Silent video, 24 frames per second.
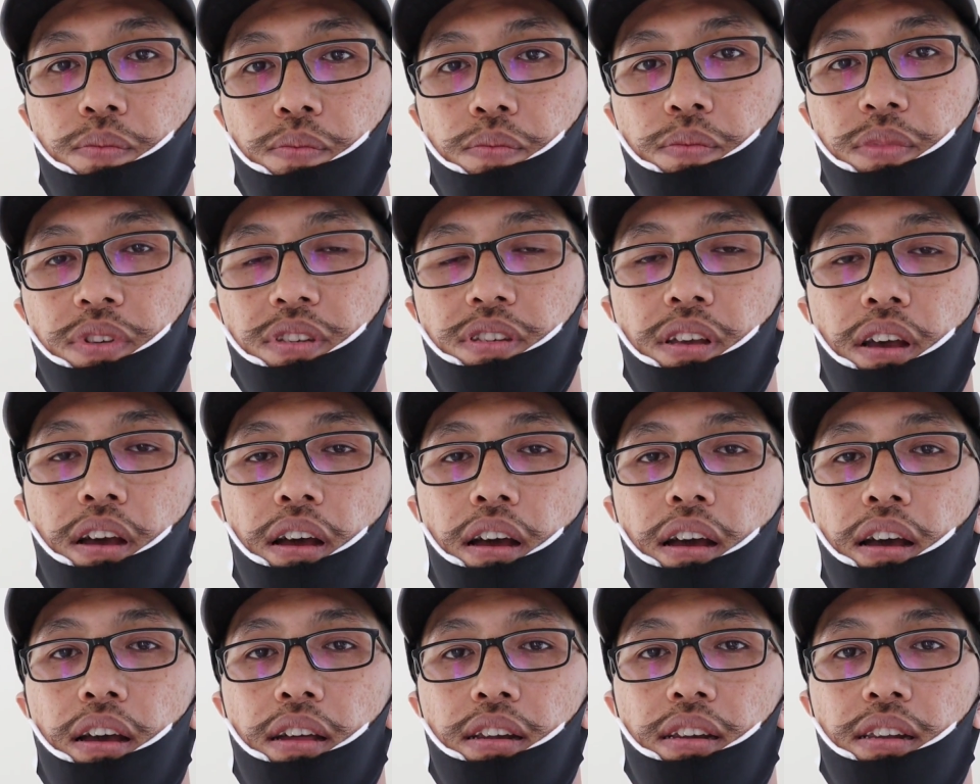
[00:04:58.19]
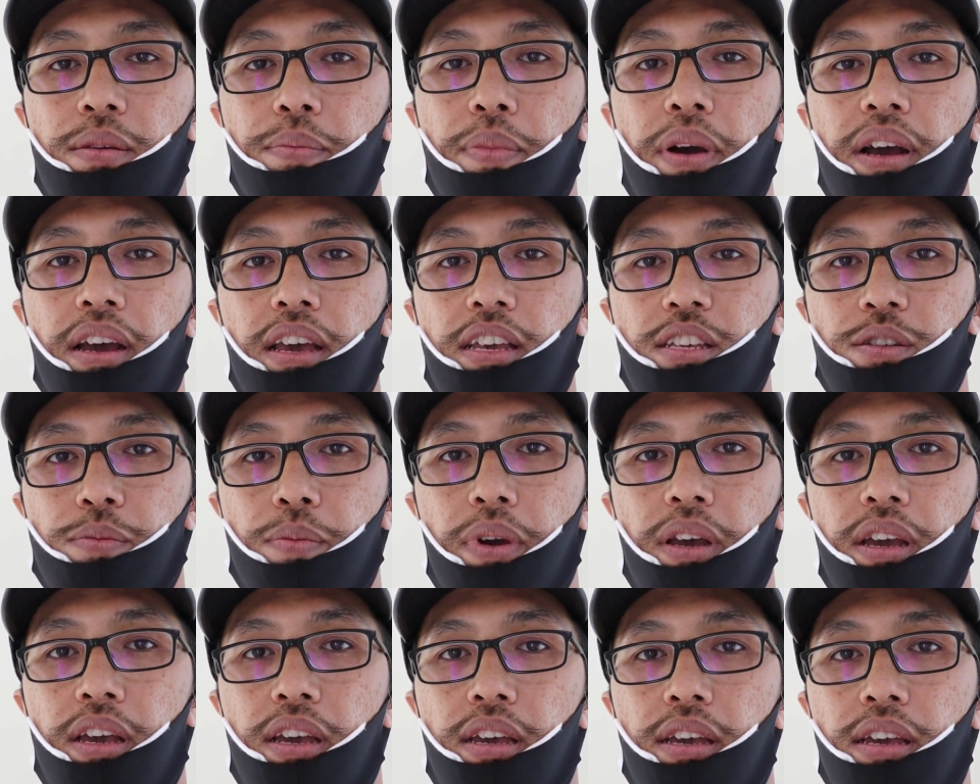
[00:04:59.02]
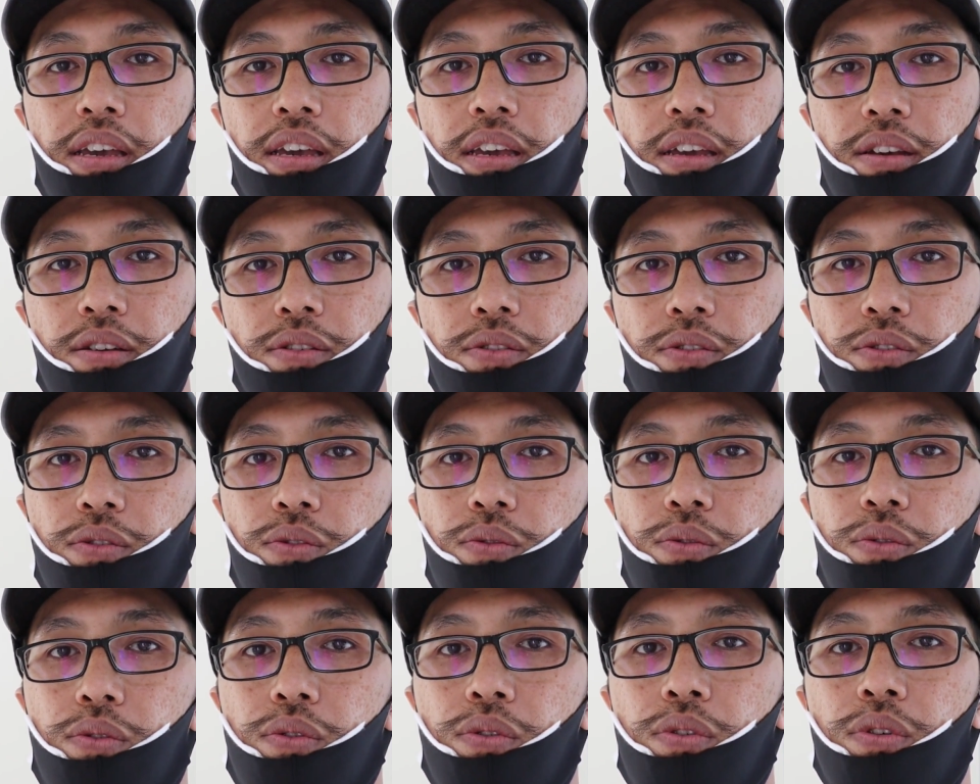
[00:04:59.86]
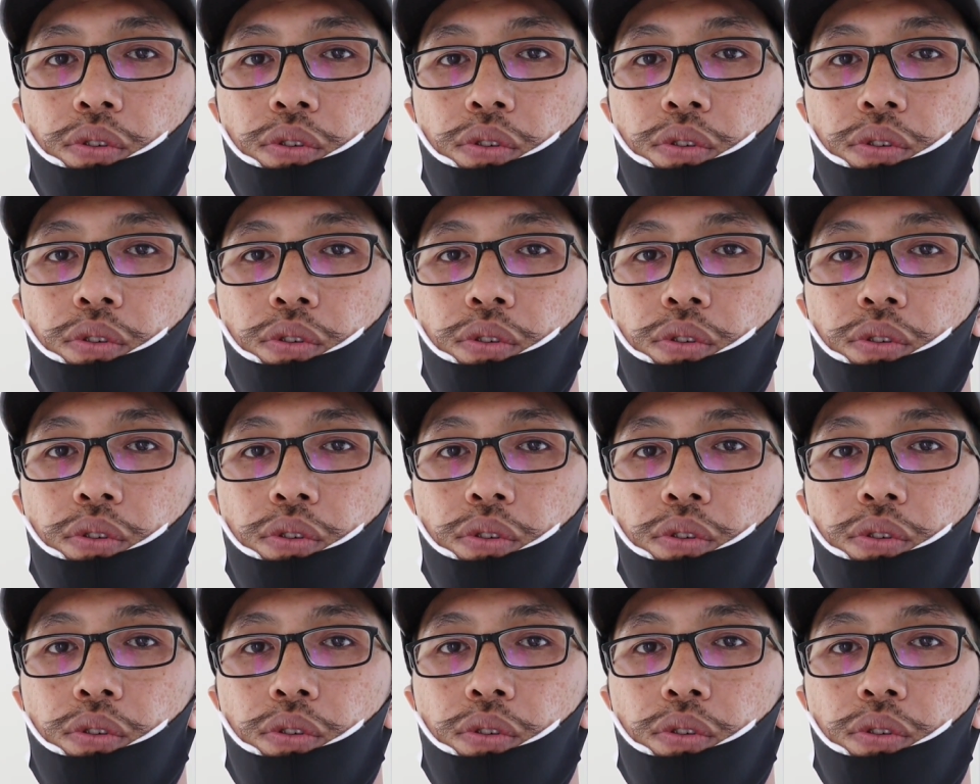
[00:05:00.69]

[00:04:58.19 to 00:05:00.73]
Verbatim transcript: bisa dipakai sebagai untuk